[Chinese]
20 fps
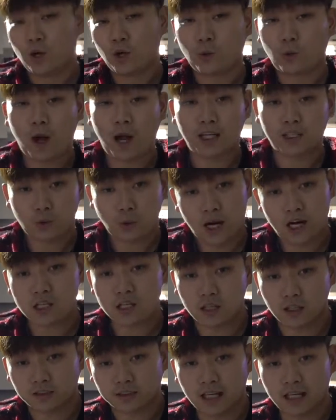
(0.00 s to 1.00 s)
挂挂
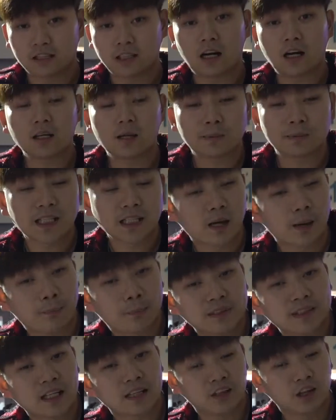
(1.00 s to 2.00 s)
饰，那当然这这个不
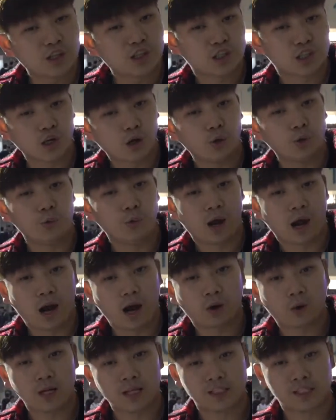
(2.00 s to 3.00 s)
见得只有女
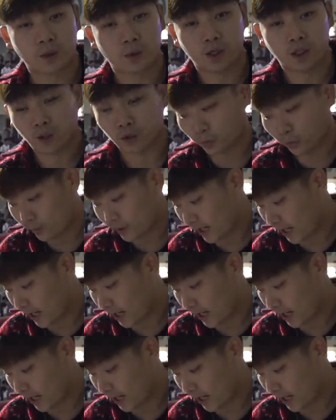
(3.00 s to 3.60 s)
孩会喜欢这种东